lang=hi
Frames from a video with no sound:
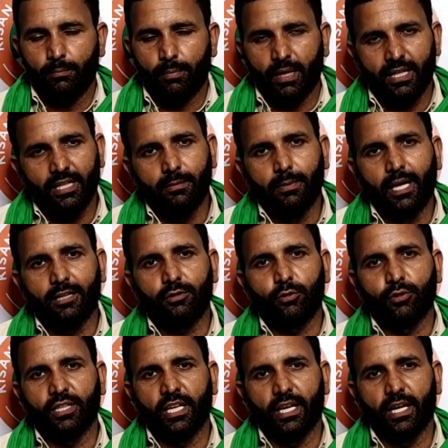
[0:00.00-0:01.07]
पहली बात तो
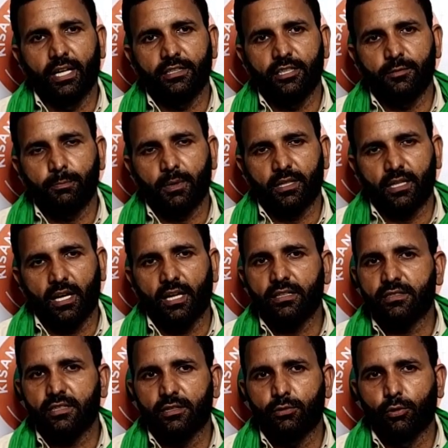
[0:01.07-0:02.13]
ये है जिस प्रकार
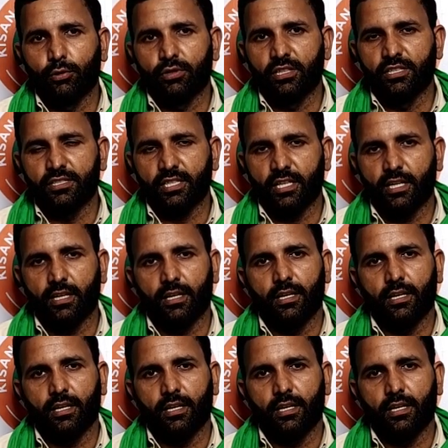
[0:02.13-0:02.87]
से दो दिन से